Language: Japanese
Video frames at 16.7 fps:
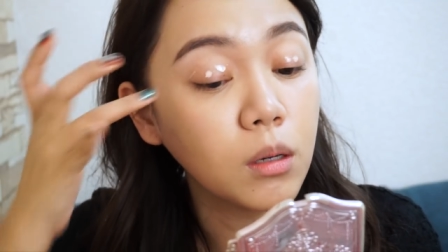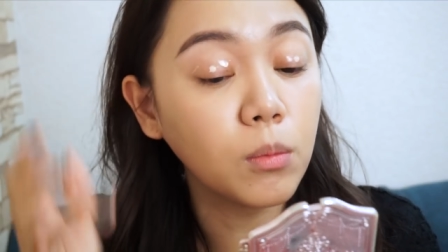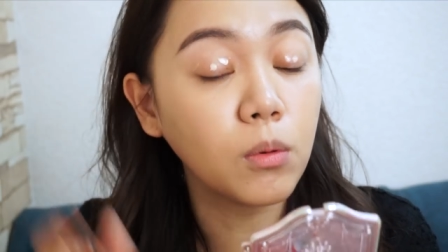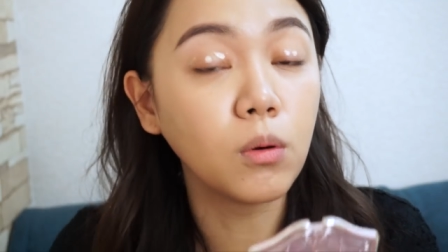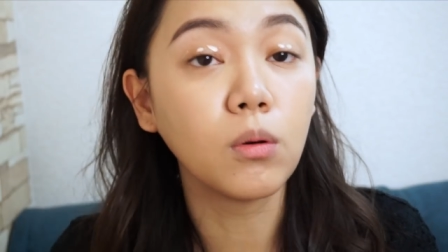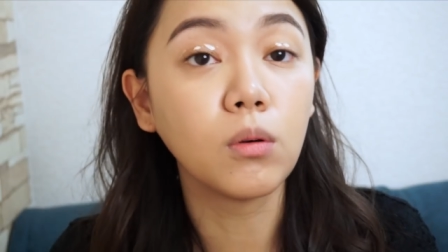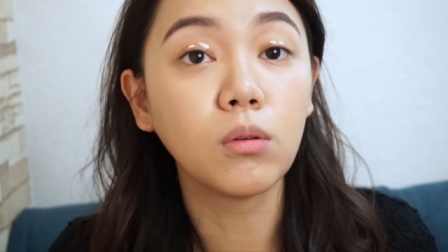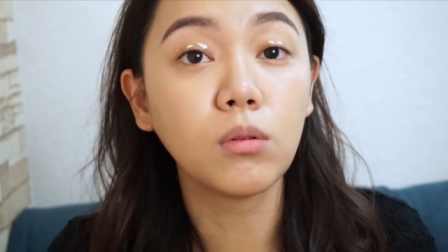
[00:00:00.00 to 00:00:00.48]

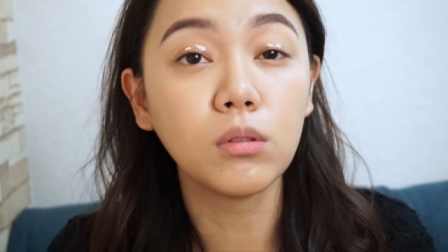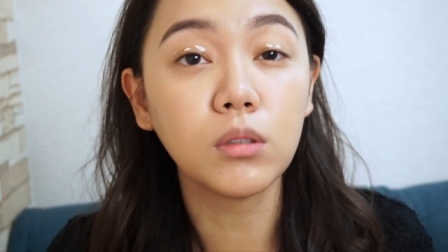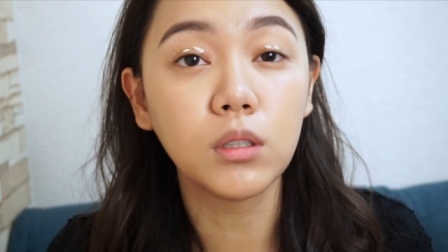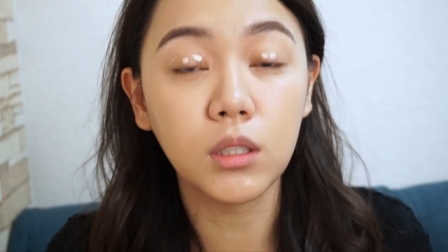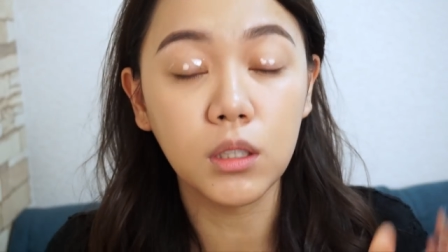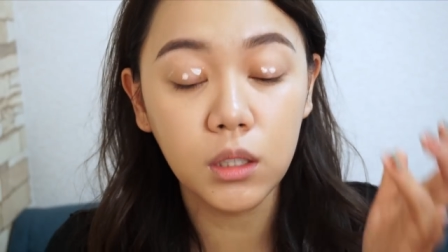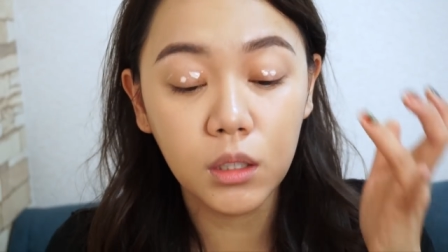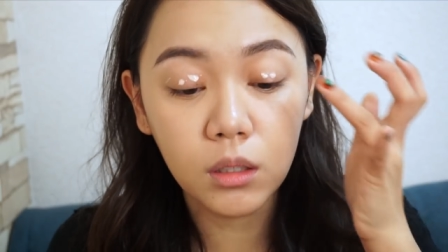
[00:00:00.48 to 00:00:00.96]
でもこっ
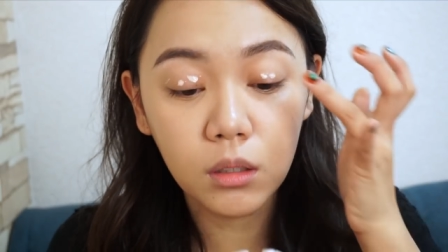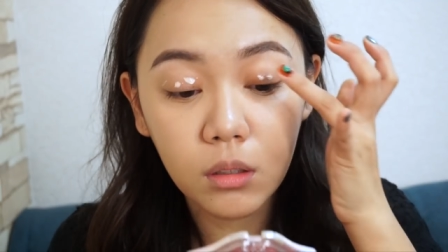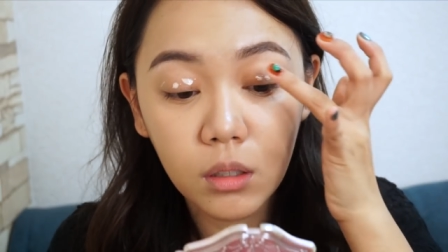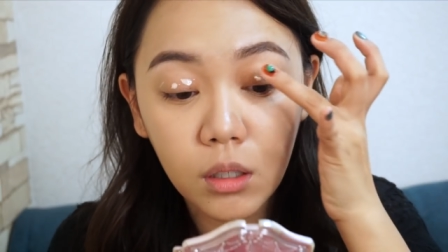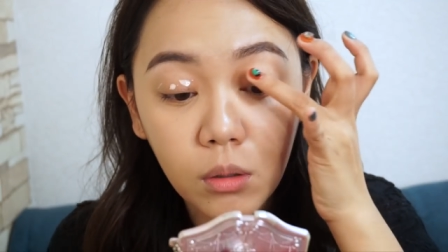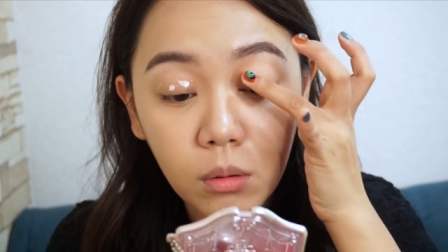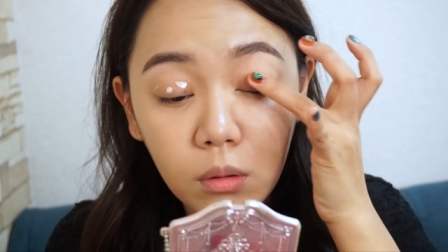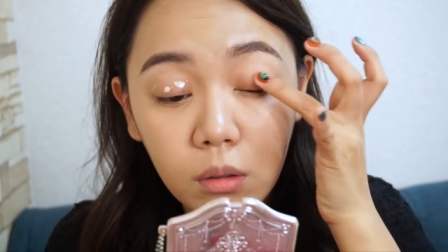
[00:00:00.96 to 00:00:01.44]
ち日
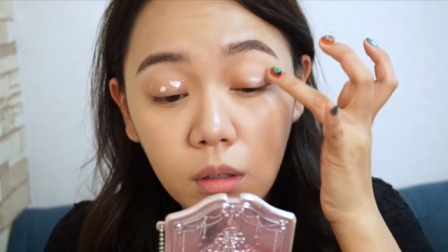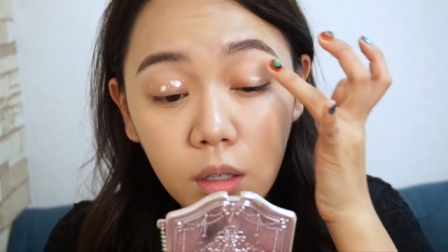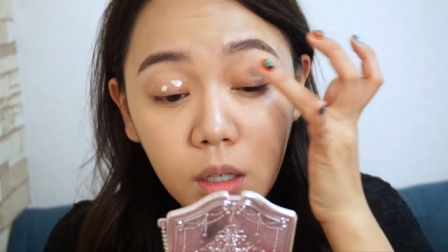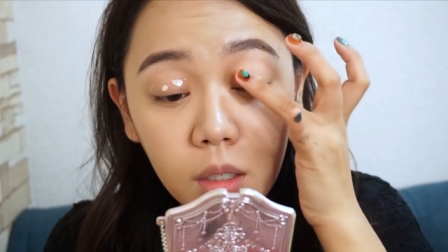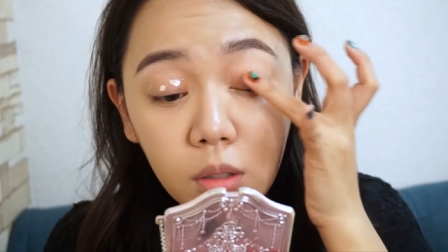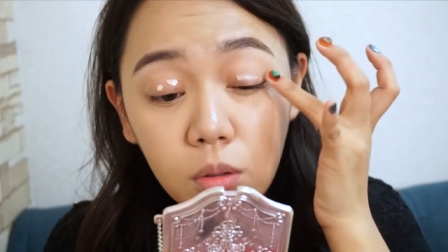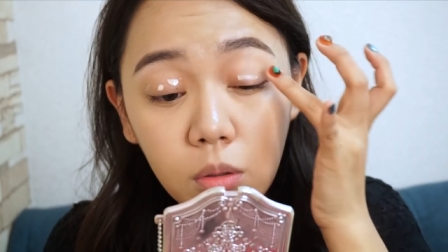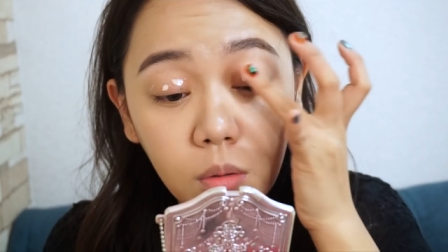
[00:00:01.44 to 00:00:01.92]
本
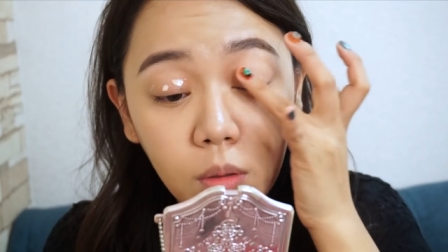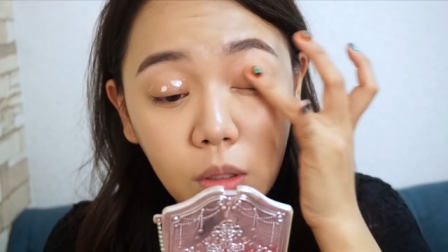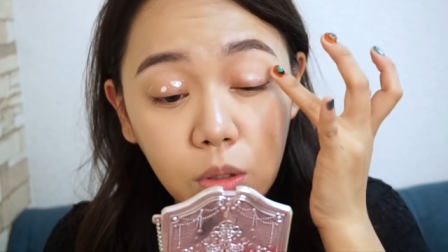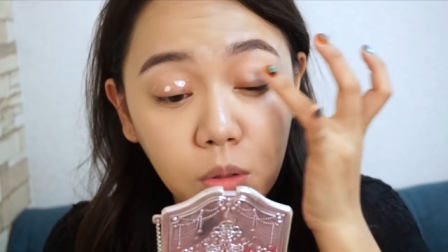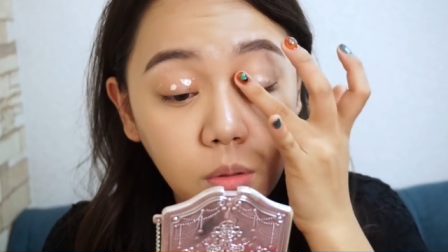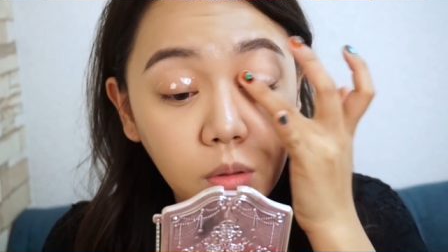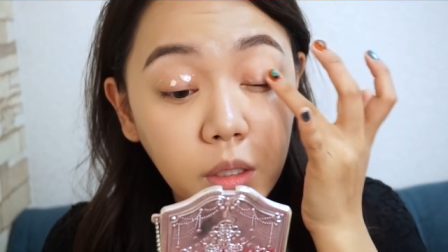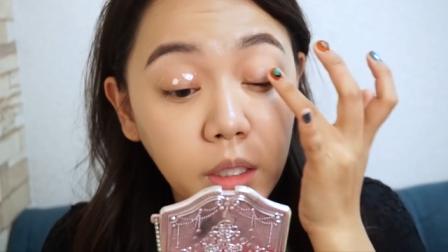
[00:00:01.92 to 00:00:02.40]
列島は
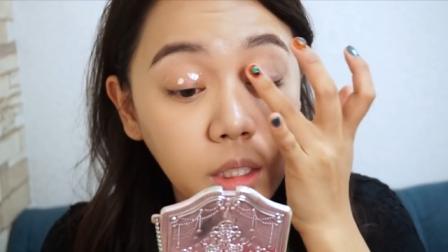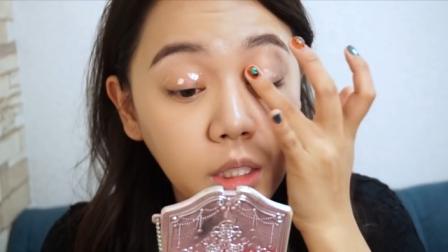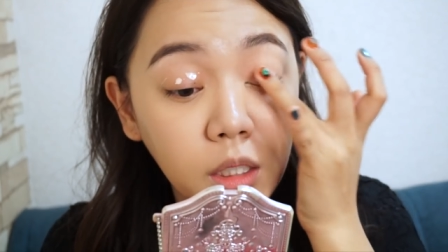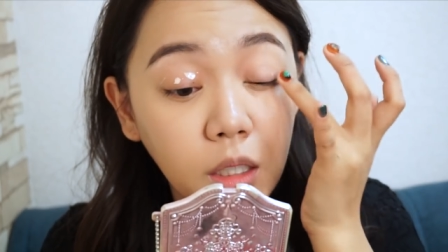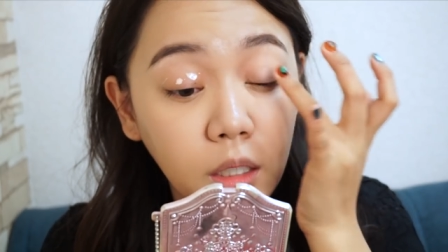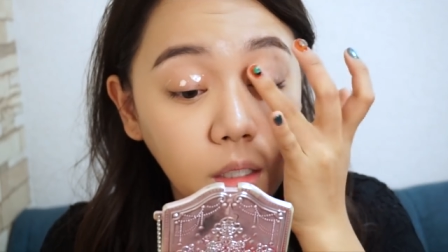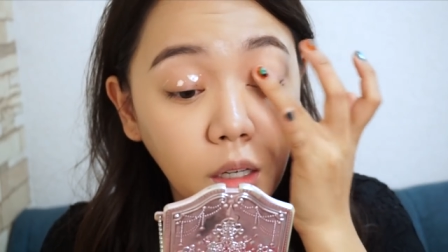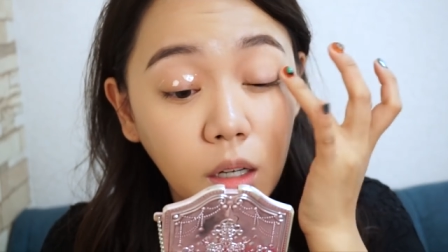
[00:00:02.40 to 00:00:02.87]
直撃し
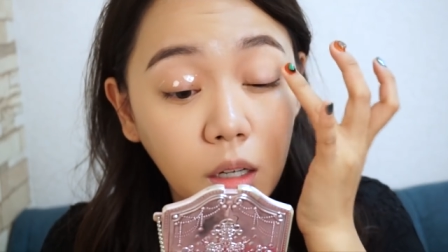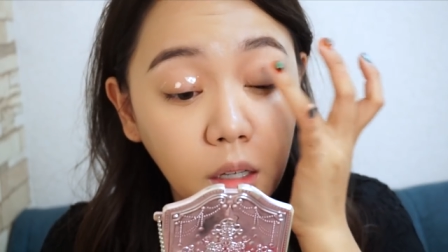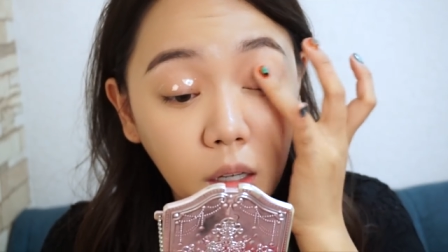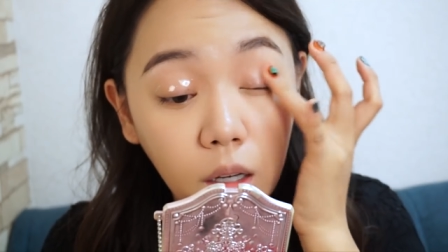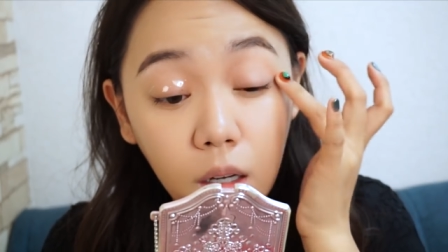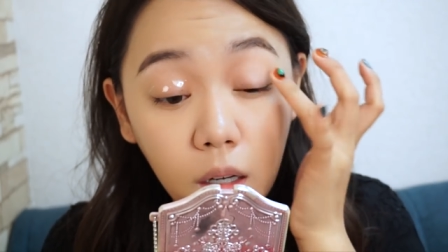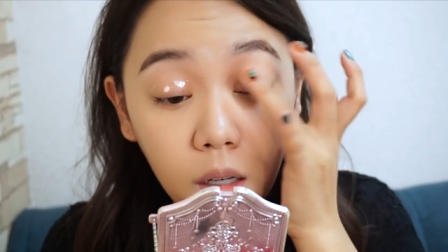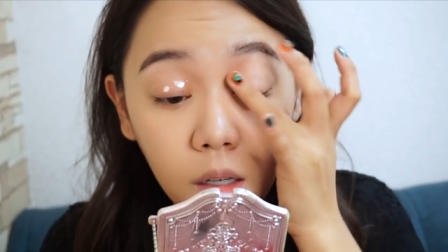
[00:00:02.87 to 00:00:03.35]
ないんだっ
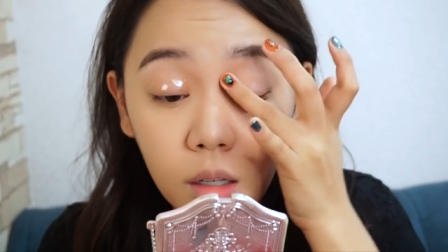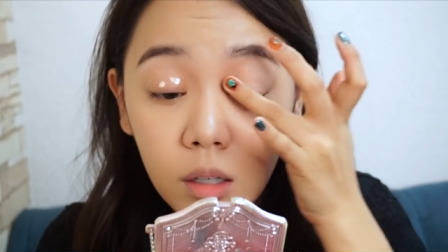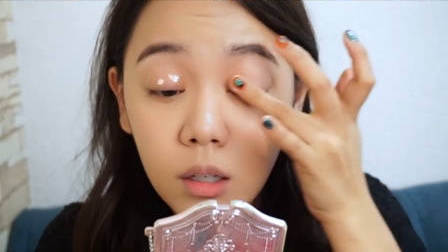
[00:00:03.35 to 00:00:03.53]
け